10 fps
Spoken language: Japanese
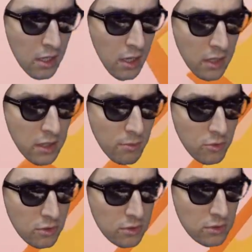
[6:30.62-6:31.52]
なんな
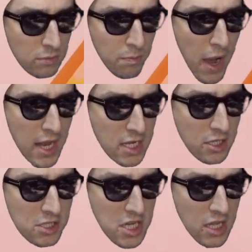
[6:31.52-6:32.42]
もう
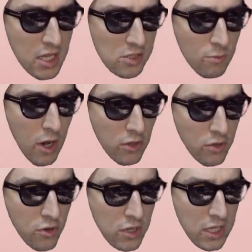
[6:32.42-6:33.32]
パニックじゃねえぞもうあ
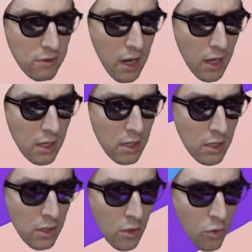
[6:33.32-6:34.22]
の領域は
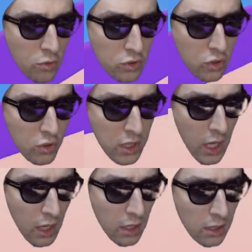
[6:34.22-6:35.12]
本当に
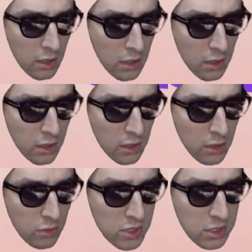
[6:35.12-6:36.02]

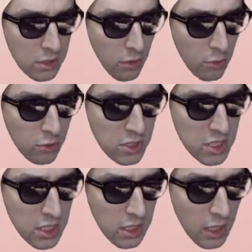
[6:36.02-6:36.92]
実は俺こっ
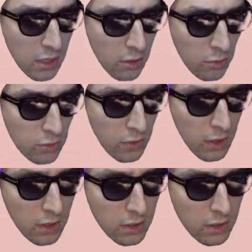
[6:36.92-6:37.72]
ち行きたいんだよね本当は